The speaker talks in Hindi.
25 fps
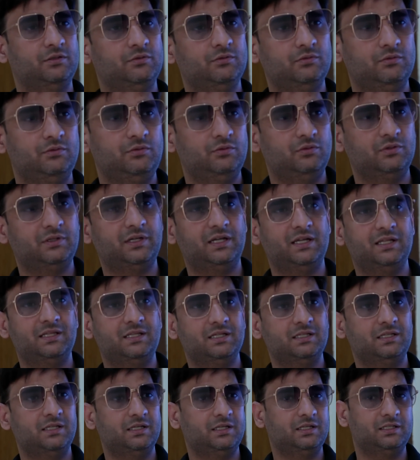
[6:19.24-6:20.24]
थे लोग
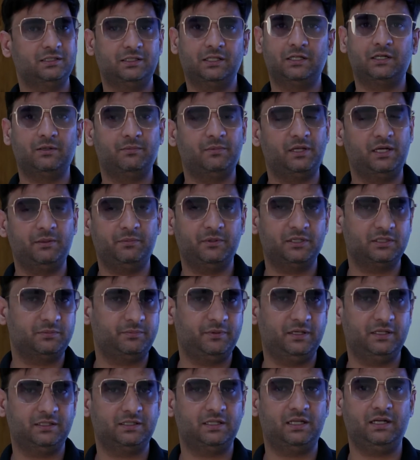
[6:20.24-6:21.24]
कहते थे कि सर हमारे पास
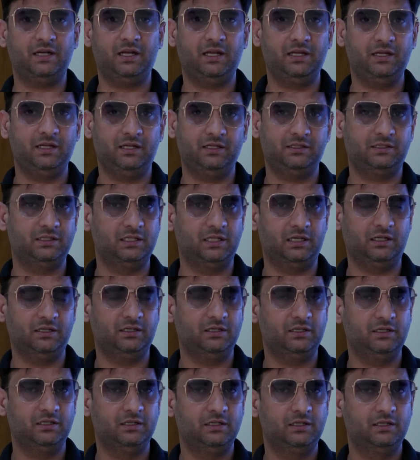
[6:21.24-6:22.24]
पैसा नहीं है इतना
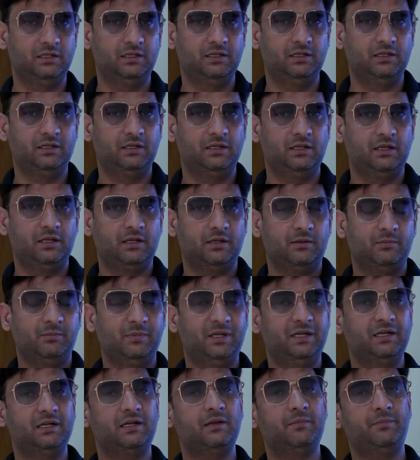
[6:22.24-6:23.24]

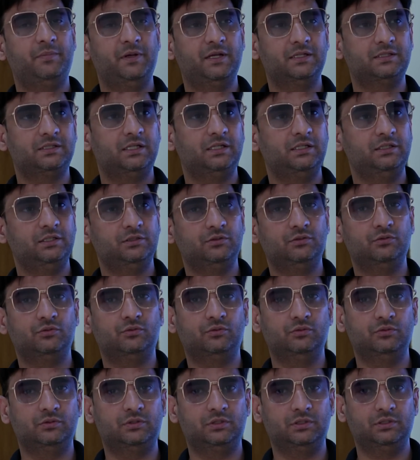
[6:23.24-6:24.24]
मैंने कहा पैसा नहीं है तो
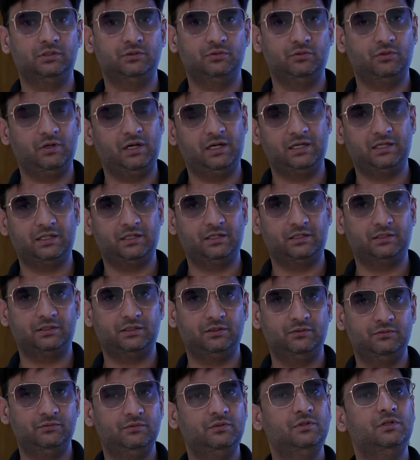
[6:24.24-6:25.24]
कुछ जुगाड़
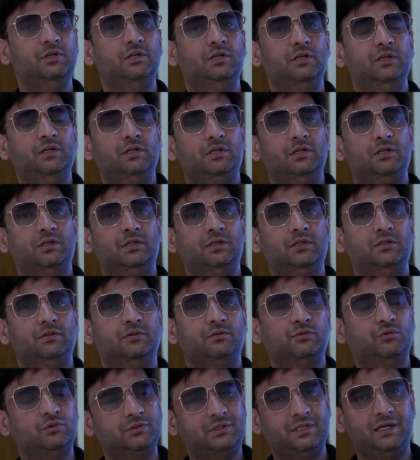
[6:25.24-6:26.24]
करता हूँ
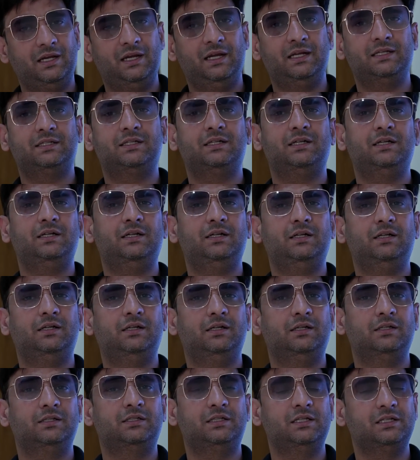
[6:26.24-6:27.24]
कुछ ऐसा
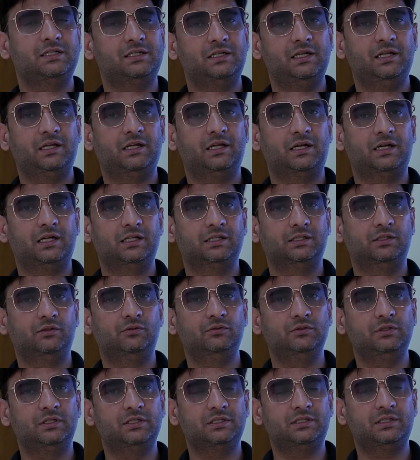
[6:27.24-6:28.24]
चीज़ लेकर आता
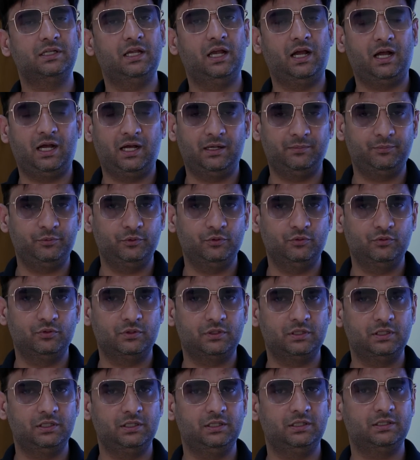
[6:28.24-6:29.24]
हूँ जिससे आप लोगों
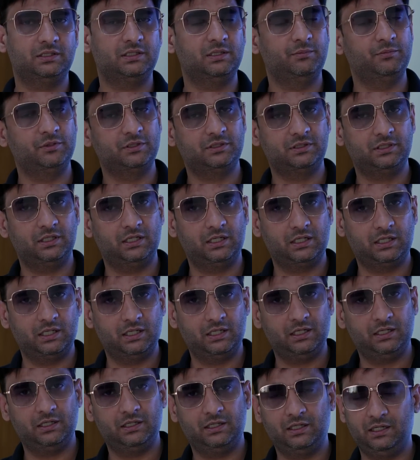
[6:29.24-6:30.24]
की समस्या का
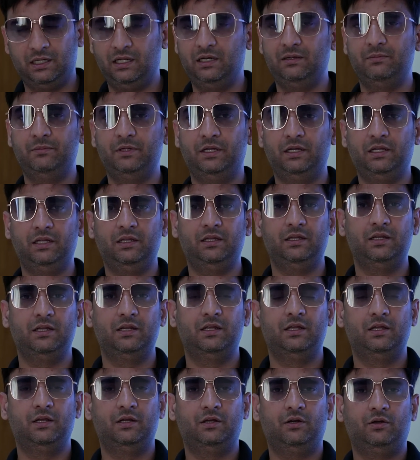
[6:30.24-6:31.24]
हल मिले
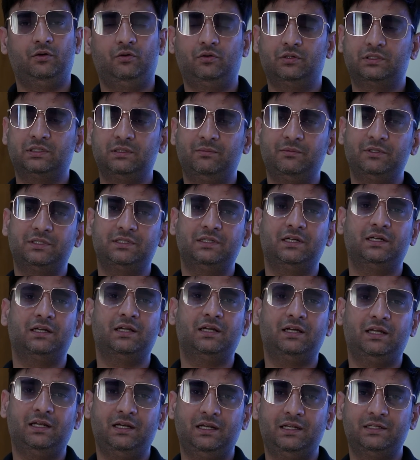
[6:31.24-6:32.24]
और समस्या
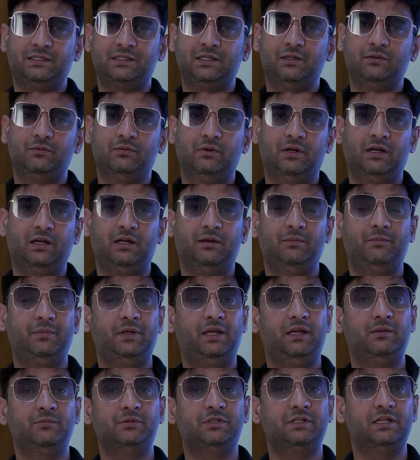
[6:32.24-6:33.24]
का हल ऐसे हुआ
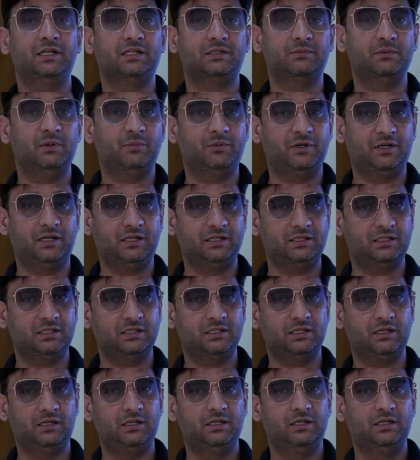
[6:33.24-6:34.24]
मैं एम में पढ़ाता
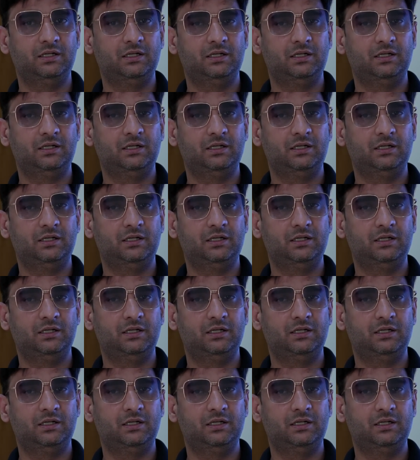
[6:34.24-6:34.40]
था